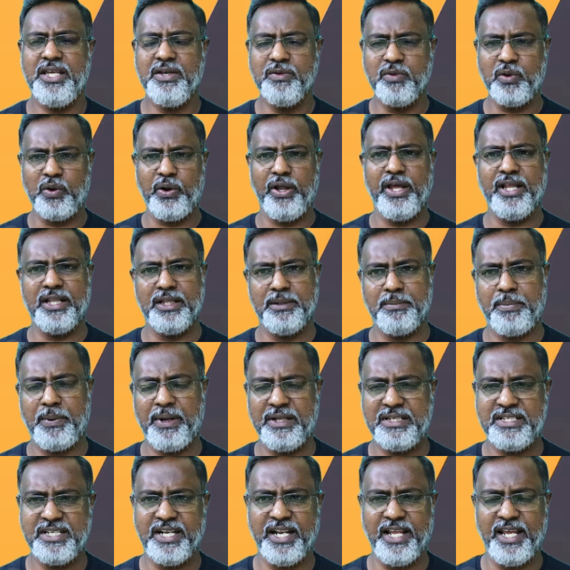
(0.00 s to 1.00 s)
இவருடைய அந்த
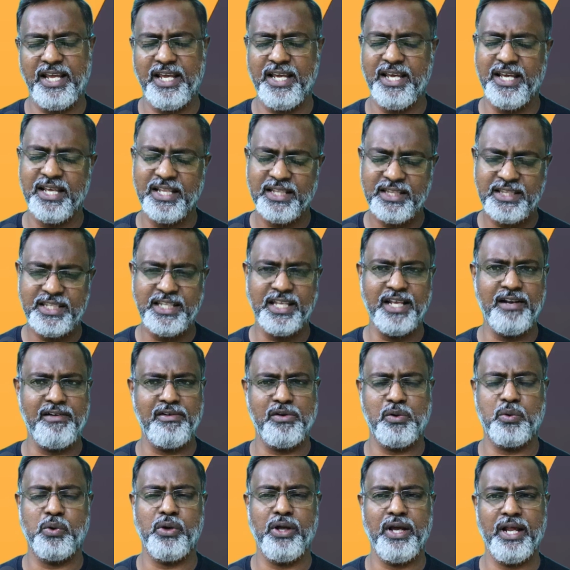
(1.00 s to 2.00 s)
பிரச்சனைக்கு
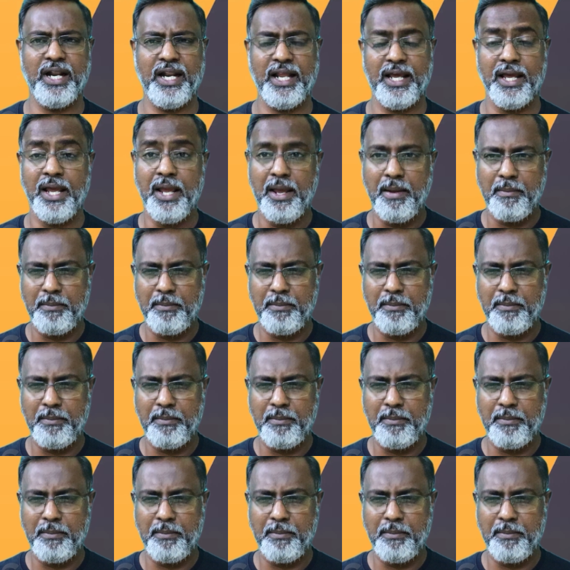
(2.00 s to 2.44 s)
தீர்வு கொடுக்கல